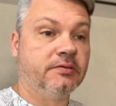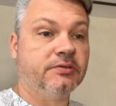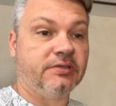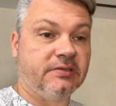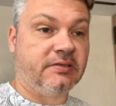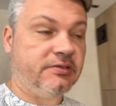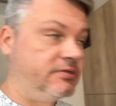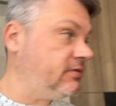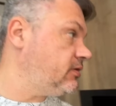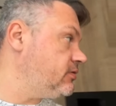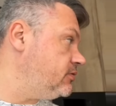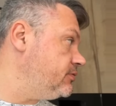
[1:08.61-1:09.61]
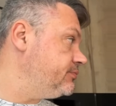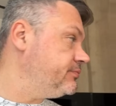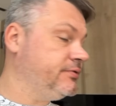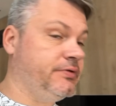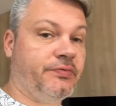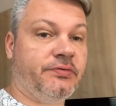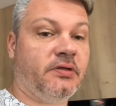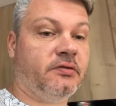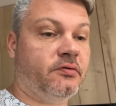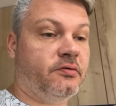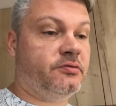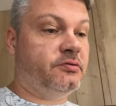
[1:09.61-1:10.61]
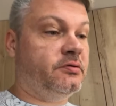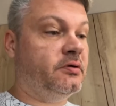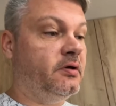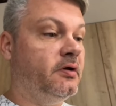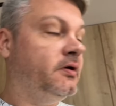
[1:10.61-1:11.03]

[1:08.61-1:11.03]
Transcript: Czas na śniadanko. Dziewiąta dochodzi.